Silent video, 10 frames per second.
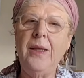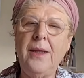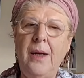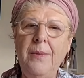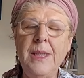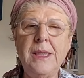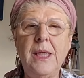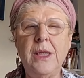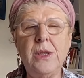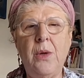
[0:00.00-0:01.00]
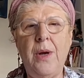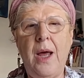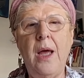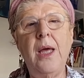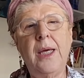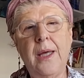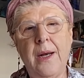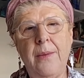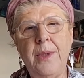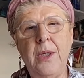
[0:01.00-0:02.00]
Tal vez es hora que
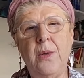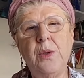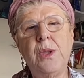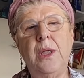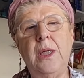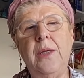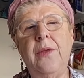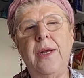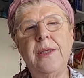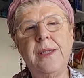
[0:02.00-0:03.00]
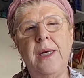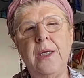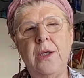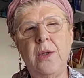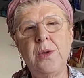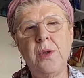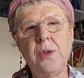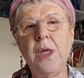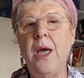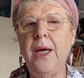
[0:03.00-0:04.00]
rabinos y líderes
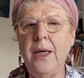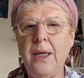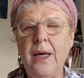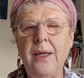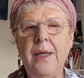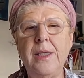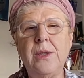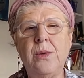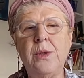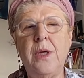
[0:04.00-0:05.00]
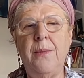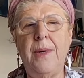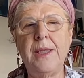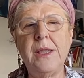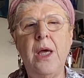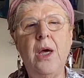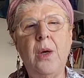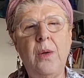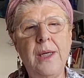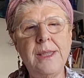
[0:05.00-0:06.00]
religiosos encaren estos temas
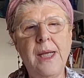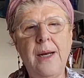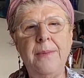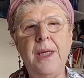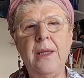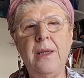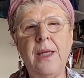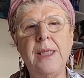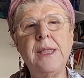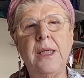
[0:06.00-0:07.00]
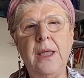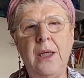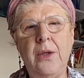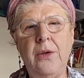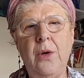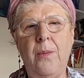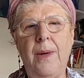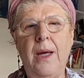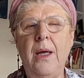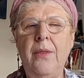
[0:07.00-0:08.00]
con las herramientas y el
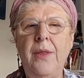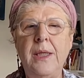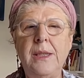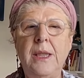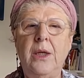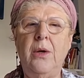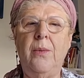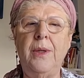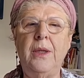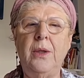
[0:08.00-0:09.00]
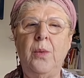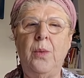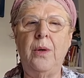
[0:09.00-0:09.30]
idioma del siglo XXI.